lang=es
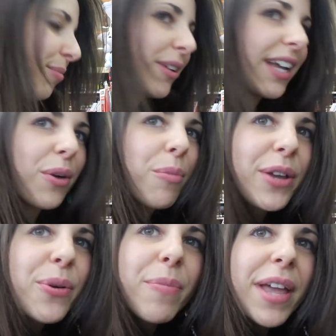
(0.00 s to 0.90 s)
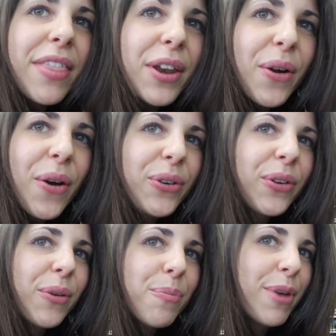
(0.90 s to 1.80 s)
porque como hay un vidrio
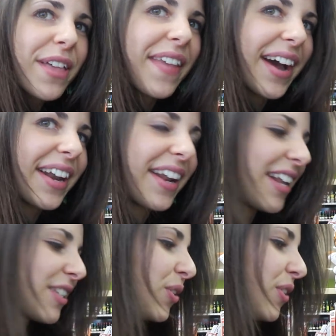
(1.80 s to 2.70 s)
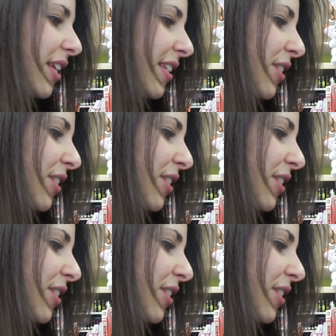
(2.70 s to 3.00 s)
no pueden agarrar las cosas,